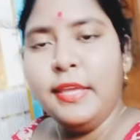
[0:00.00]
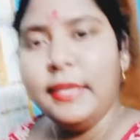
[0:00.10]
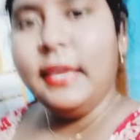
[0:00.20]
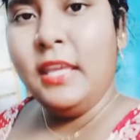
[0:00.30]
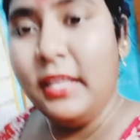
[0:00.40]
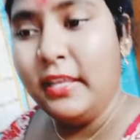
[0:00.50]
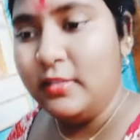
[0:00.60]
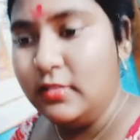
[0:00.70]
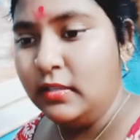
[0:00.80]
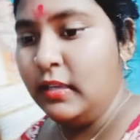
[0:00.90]
খেয়ে দিয়ে
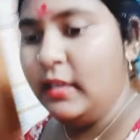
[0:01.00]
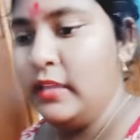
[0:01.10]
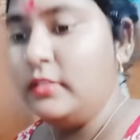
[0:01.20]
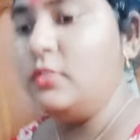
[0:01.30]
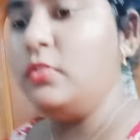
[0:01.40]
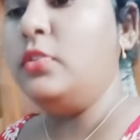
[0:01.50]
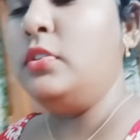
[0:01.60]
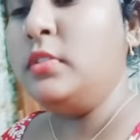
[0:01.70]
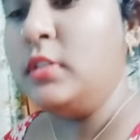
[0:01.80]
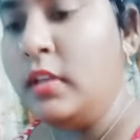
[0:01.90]
এসেছি খেয়েছি হচ্ছে